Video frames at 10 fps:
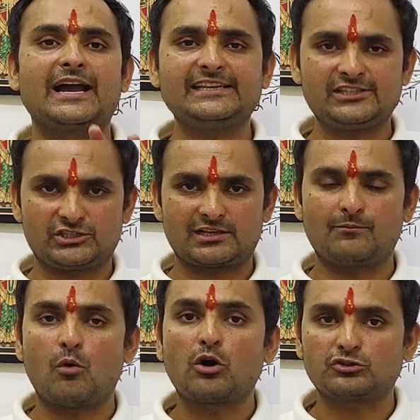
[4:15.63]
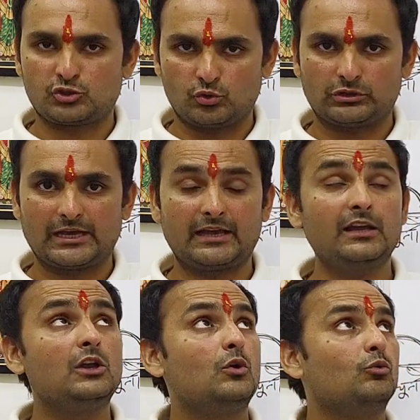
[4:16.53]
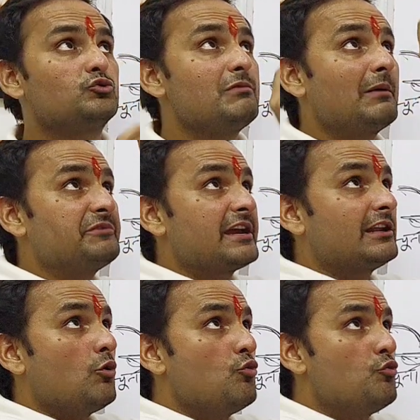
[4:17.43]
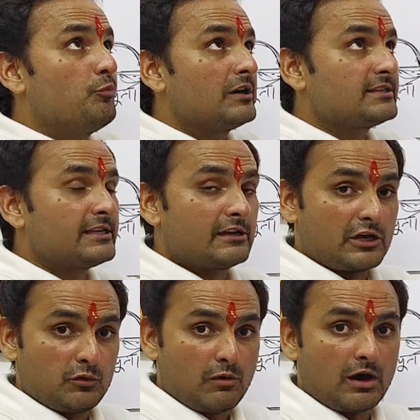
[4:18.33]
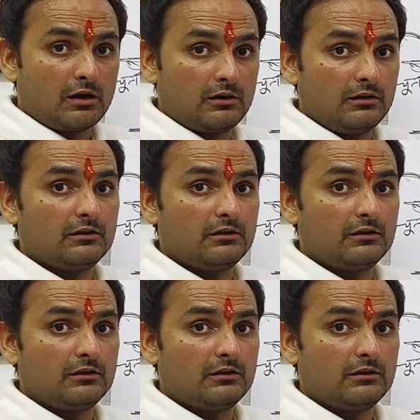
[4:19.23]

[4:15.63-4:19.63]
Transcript: आइस का बॉक्स जो होता है उसमें आप देखना ऊपर से कई बार